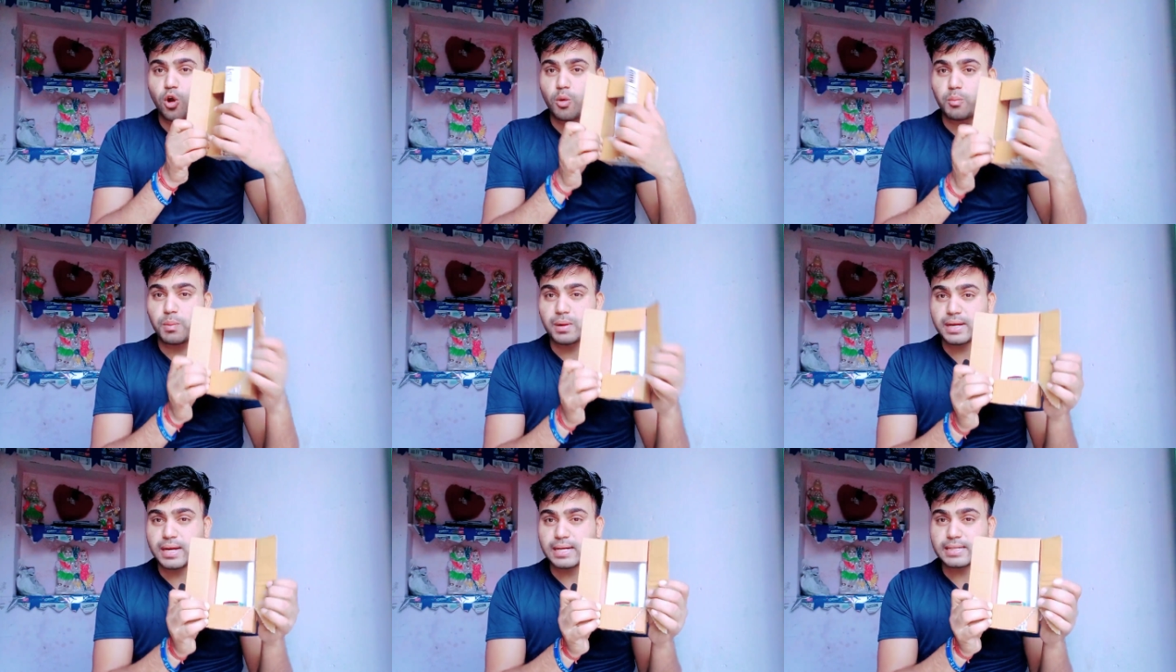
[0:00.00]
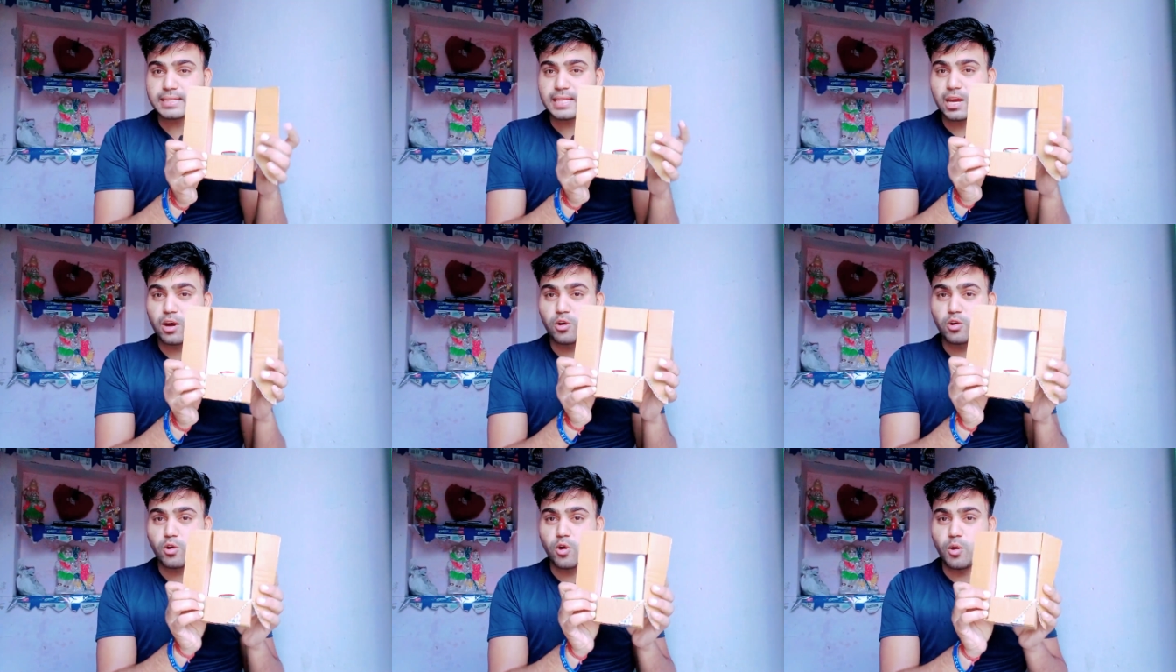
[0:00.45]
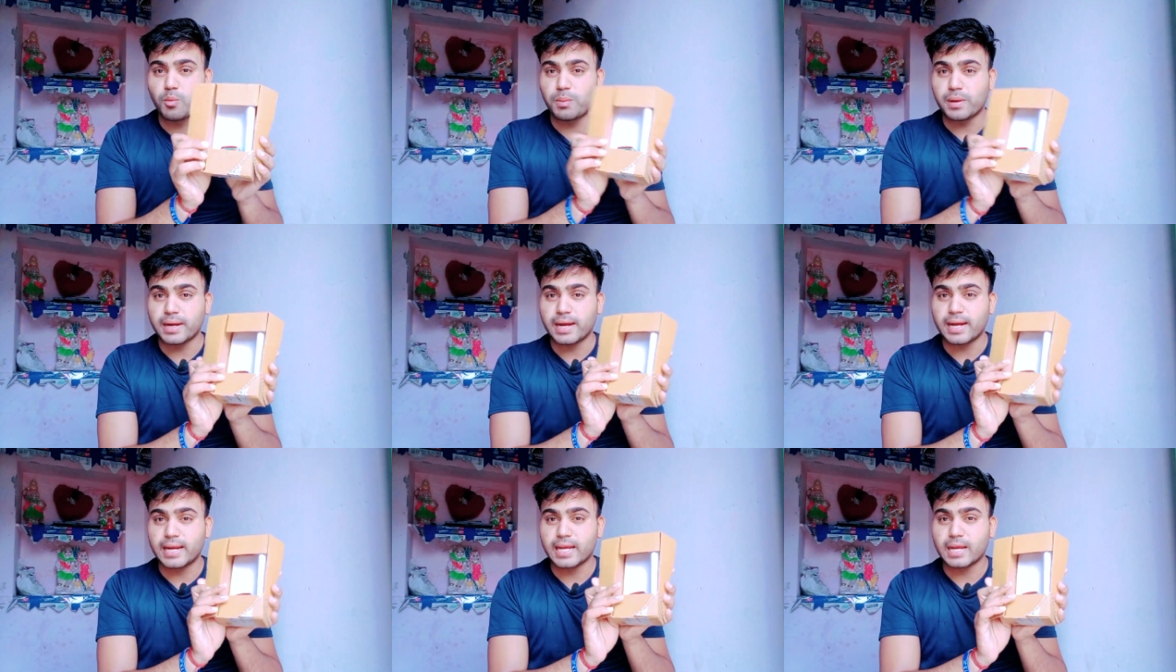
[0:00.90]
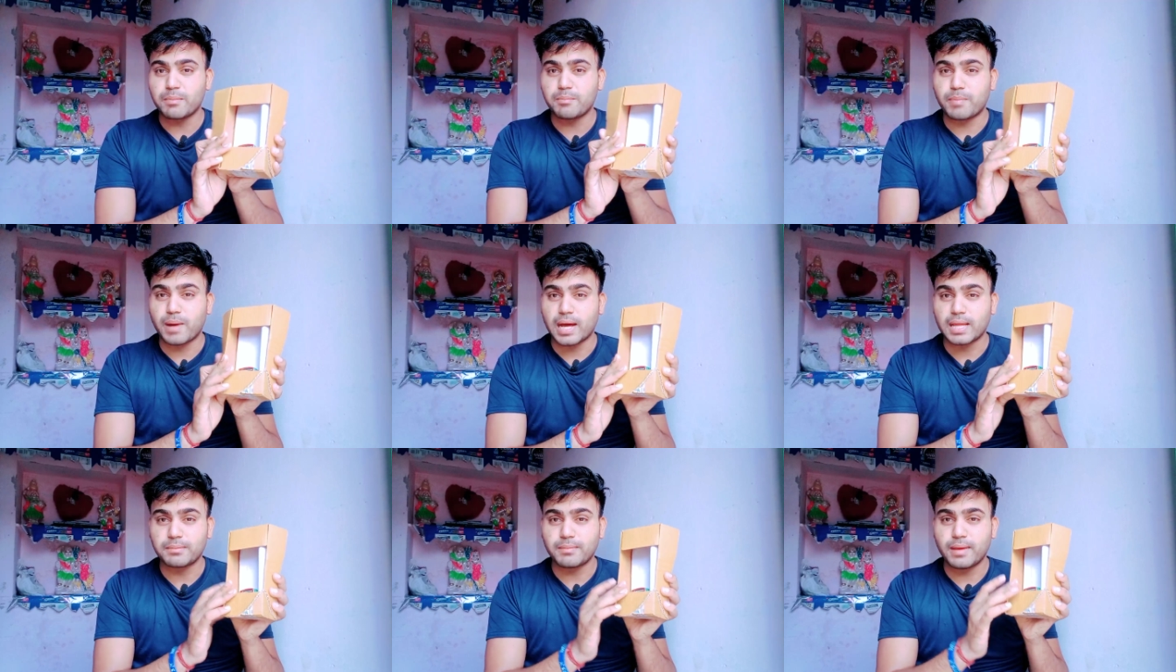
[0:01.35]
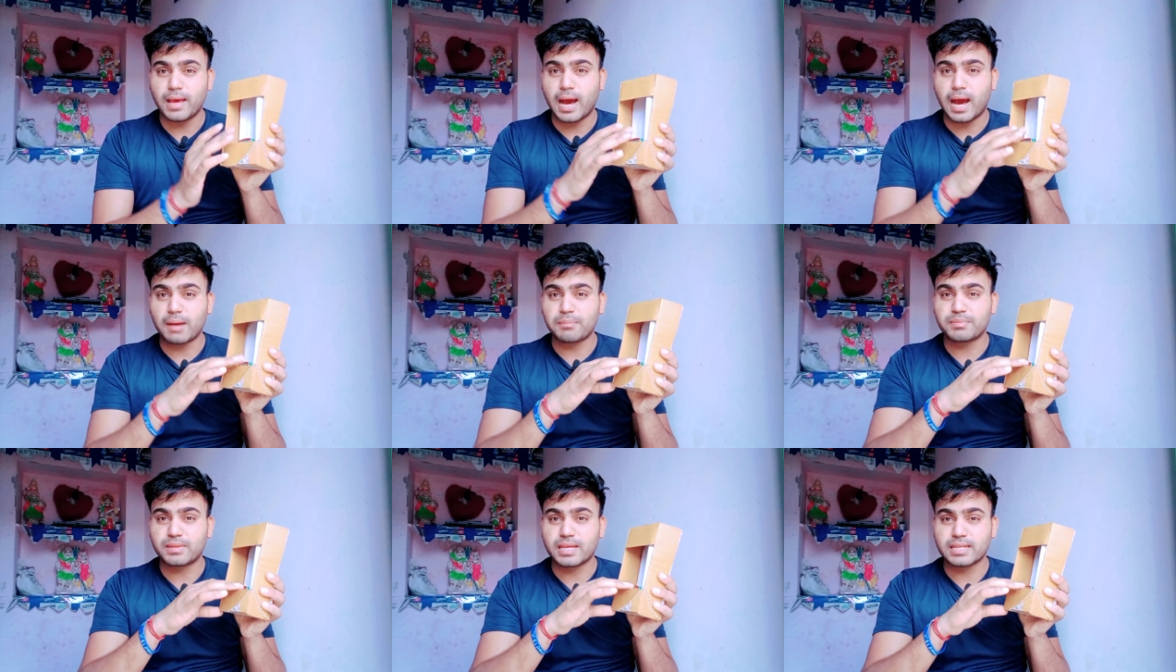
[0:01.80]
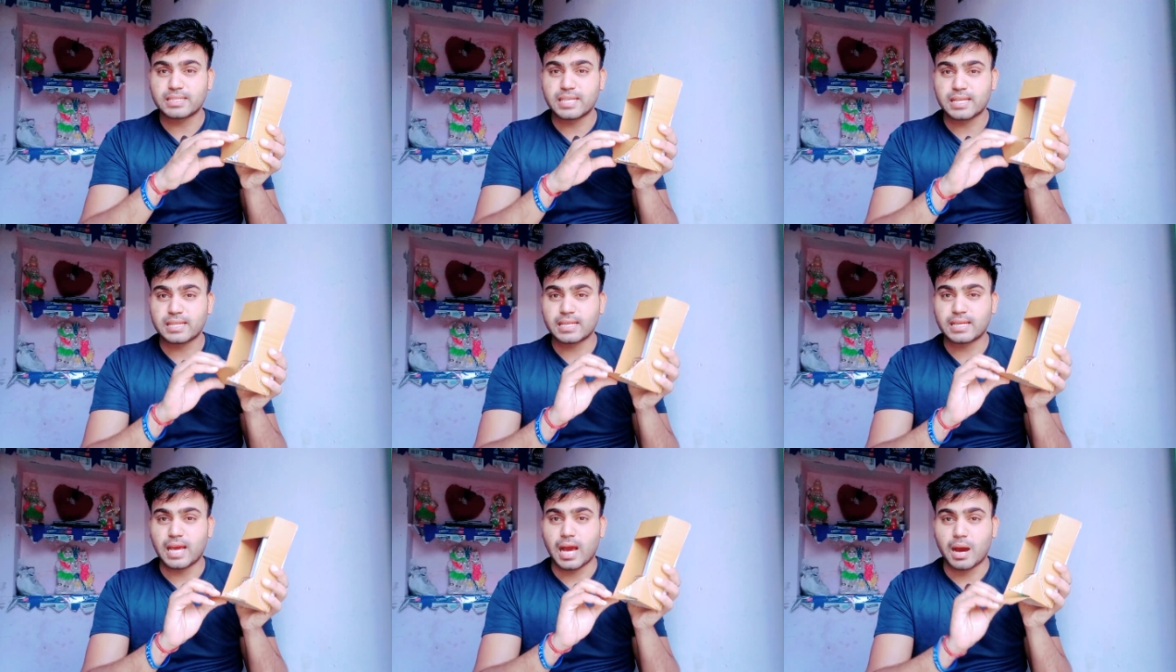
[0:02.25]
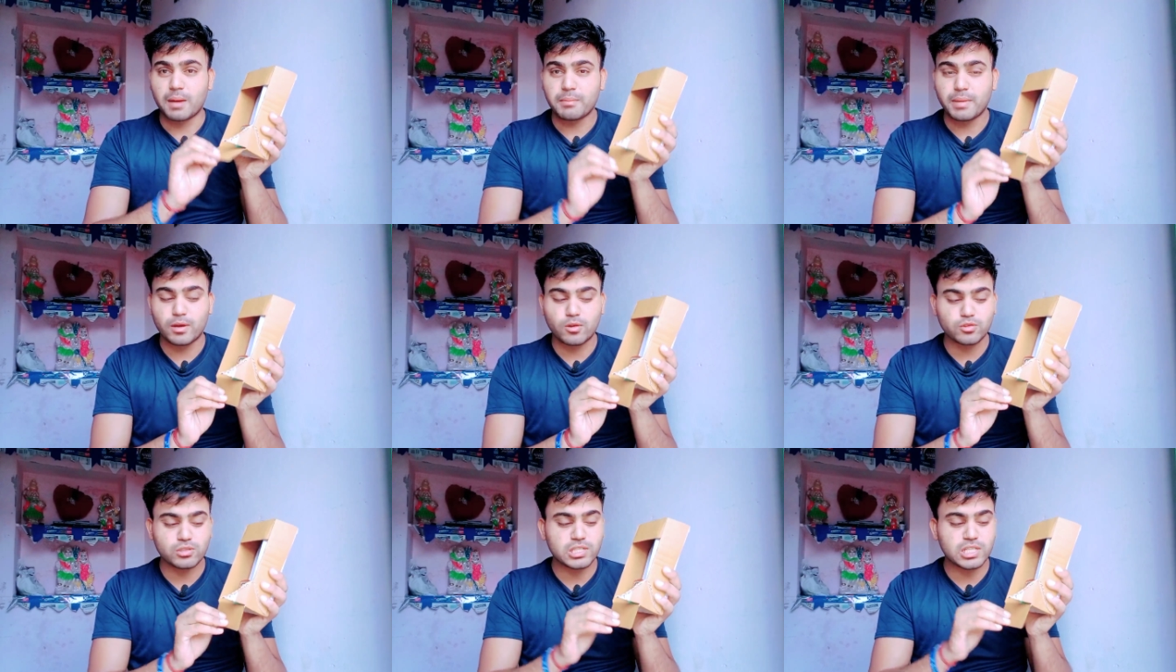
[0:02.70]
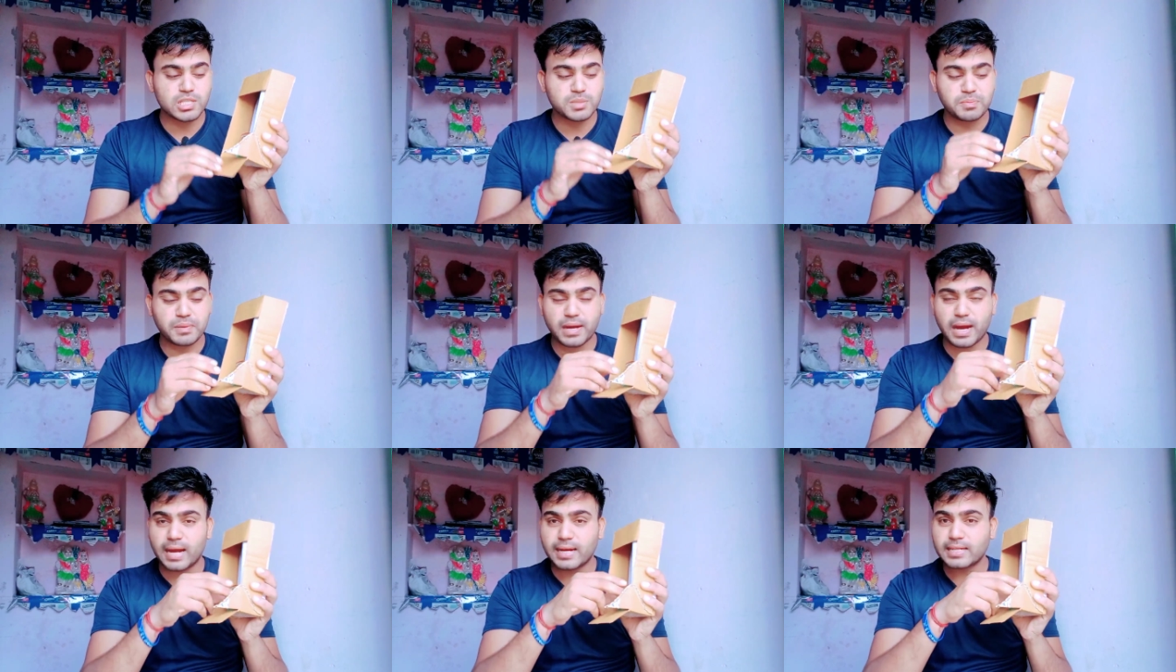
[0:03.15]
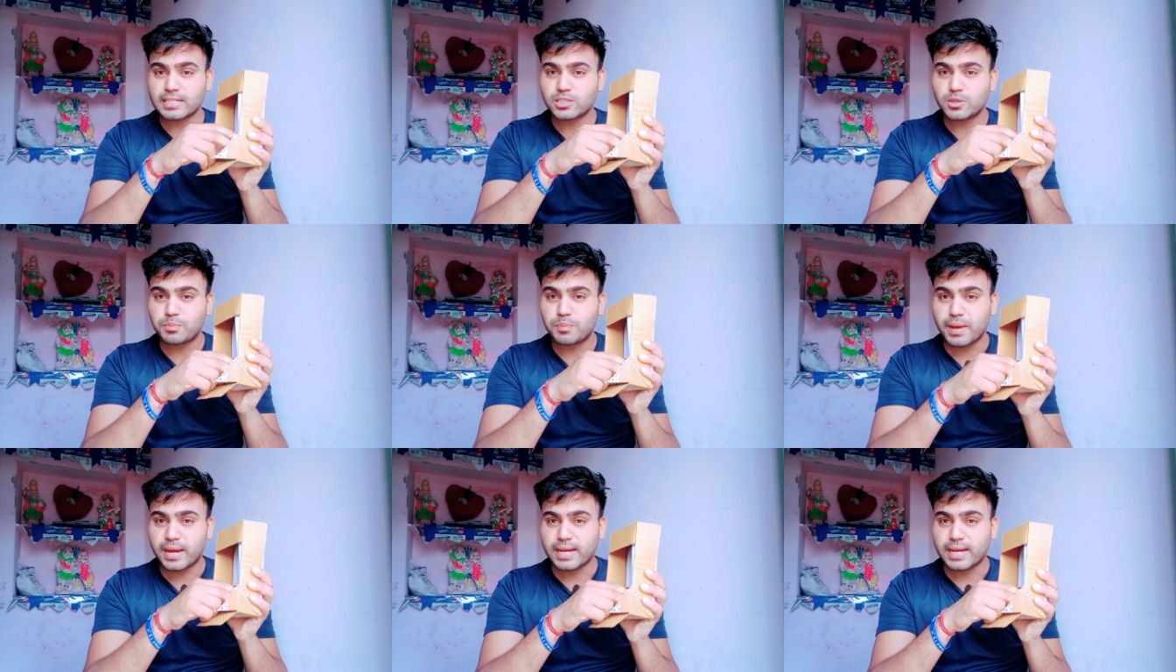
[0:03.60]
ओपन करते हैं और ओपन करने के बाद में आप देख सकते हैं कि हमें कुछ इस प्रकार की जो